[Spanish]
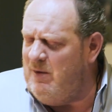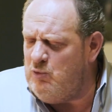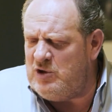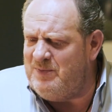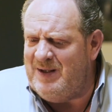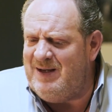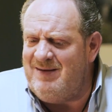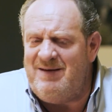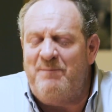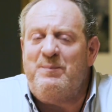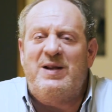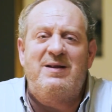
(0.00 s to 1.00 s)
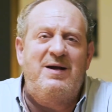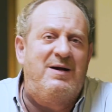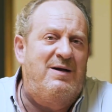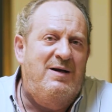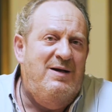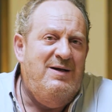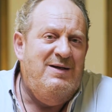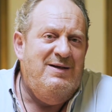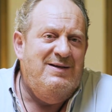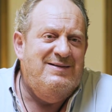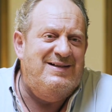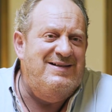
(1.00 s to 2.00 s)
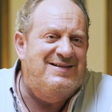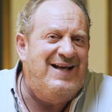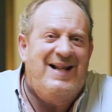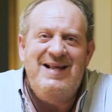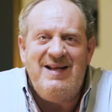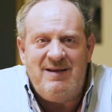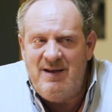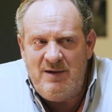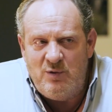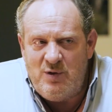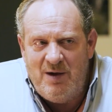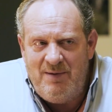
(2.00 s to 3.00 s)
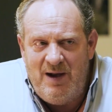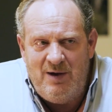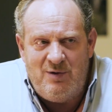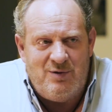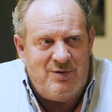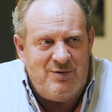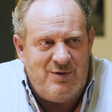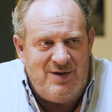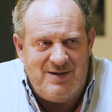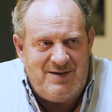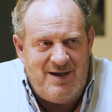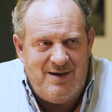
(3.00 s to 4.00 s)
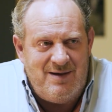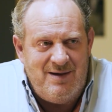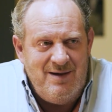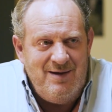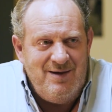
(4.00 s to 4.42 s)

Hay muchas maneras de emprender sin salirte de tu trabajo, no tienes que,